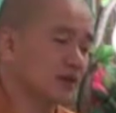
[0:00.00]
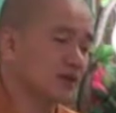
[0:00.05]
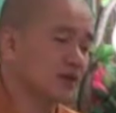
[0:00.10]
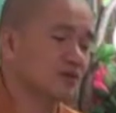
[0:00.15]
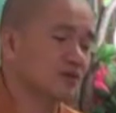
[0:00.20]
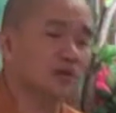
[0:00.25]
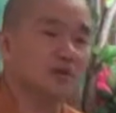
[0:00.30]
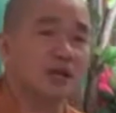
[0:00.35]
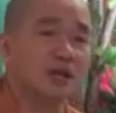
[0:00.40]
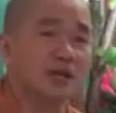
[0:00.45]

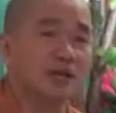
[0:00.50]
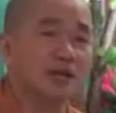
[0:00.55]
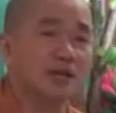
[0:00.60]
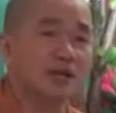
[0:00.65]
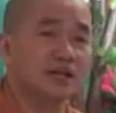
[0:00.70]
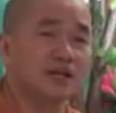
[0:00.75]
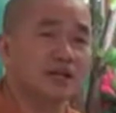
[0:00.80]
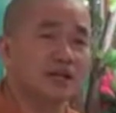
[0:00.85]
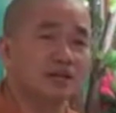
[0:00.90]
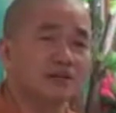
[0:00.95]
thỉnh quý
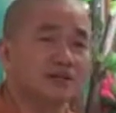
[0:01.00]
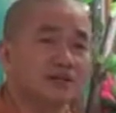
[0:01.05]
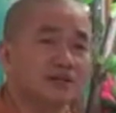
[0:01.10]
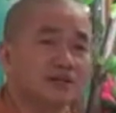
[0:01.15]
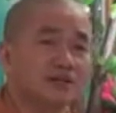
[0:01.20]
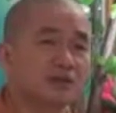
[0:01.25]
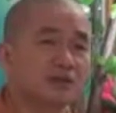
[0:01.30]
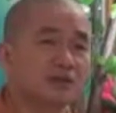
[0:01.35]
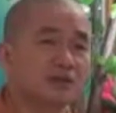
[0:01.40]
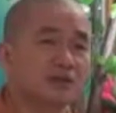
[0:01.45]
thầy là cái
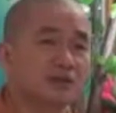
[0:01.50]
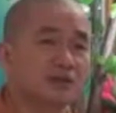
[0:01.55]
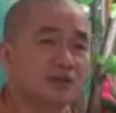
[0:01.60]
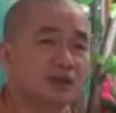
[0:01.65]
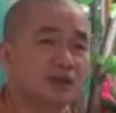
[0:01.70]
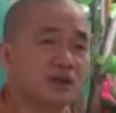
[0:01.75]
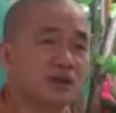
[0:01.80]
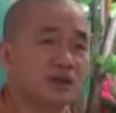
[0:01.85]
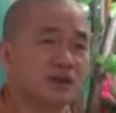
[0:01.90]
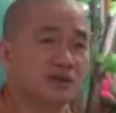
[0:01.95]
người gọi
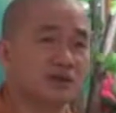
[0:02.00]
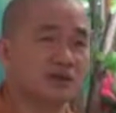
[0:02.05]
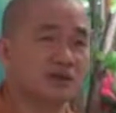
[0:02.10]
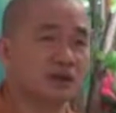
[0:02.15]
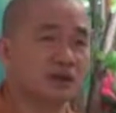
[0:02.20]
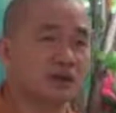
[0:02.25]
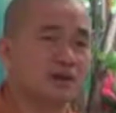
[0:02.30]
là cái người